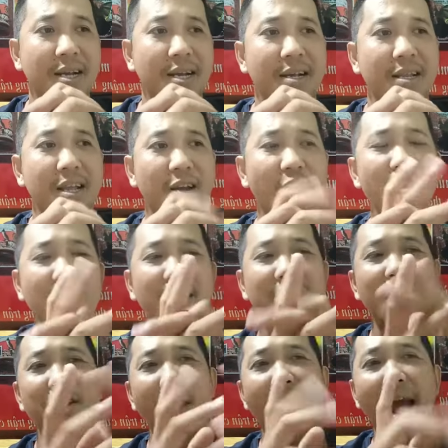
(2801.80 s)
Thì có những
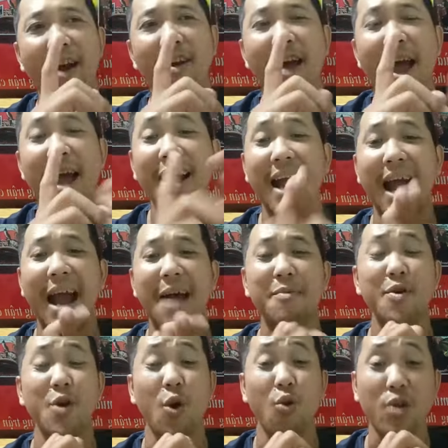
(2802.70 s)
giai đoạn nó ăn
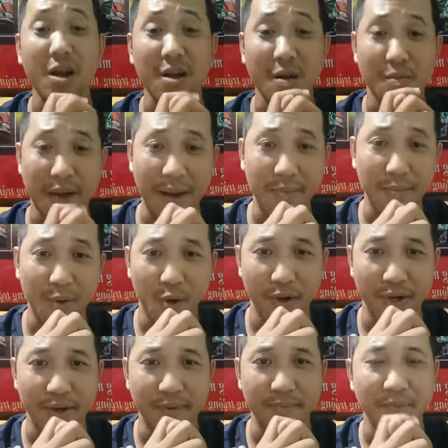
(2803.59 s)
cám, nó đủ chất trong cám
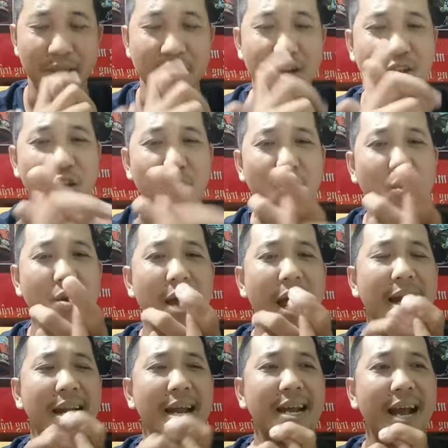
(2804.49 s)
rồi thì nó chỉ có
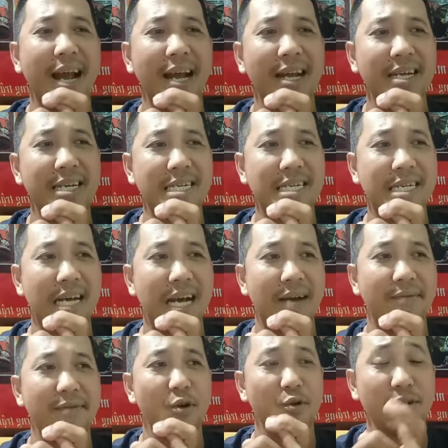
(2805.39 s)
ăn trái cây.
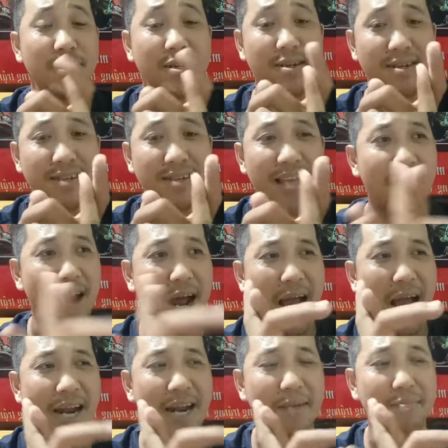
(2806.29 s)
Ví dụ giai đoạn
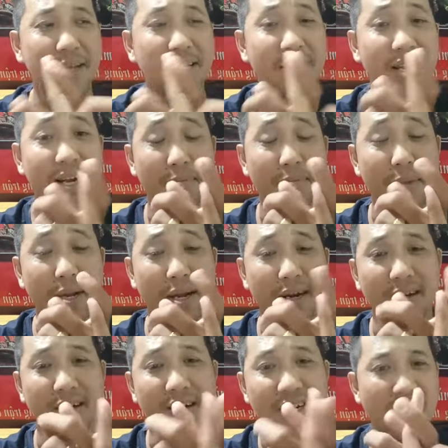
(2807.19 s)
anh em thấy đặc biệt là
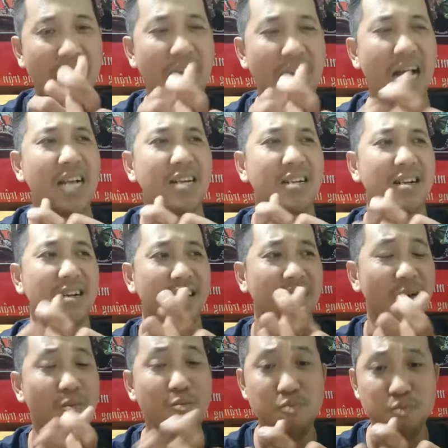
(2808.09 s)
trời nắng, trời
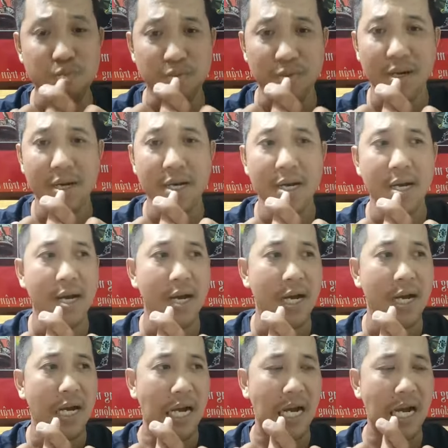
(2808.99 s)
nóng
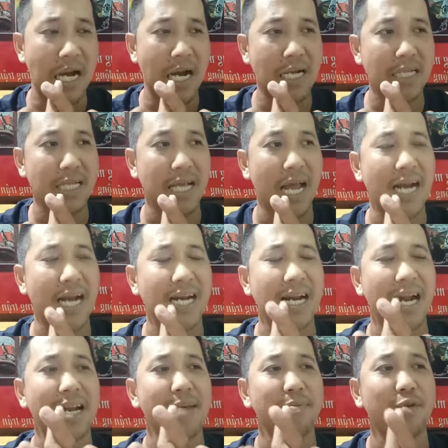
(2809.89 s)
thì
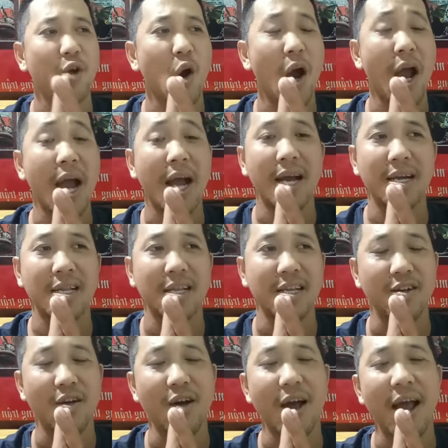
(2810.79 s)
anh em cho ăn á,
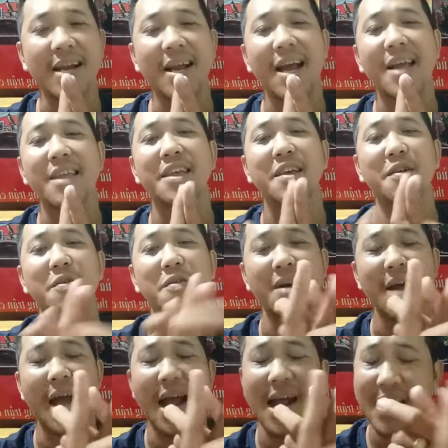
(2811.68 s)
thì nó ăn trái cây nhiều
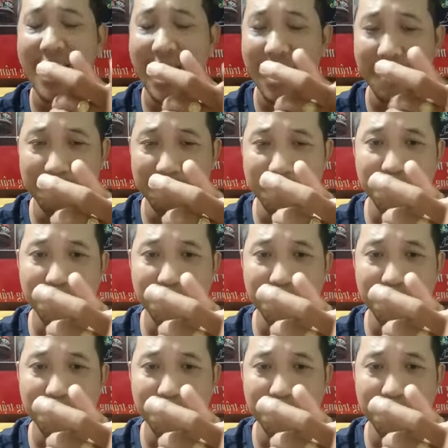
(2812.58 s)
hơn ăn cám.